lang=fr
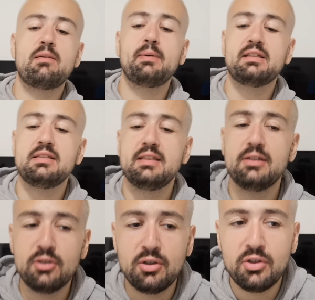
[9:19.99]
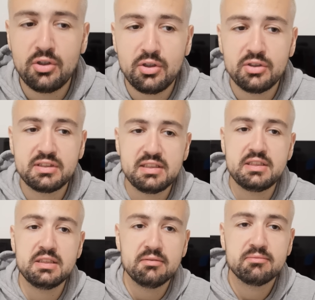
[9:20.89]
il va pas quitter euh,
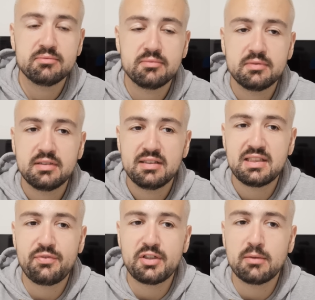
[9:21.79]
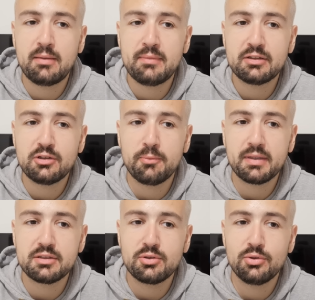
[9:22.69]
City Ça fait quand même maintenant
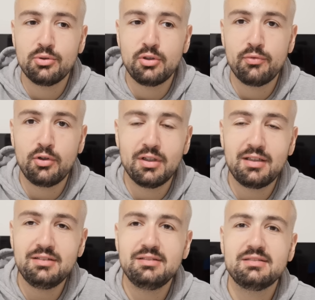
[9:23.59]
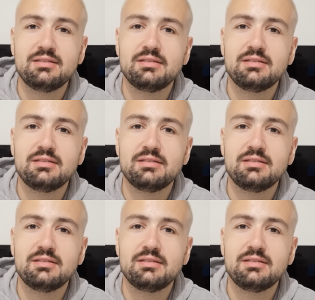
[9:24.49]
presque 9 ans, là.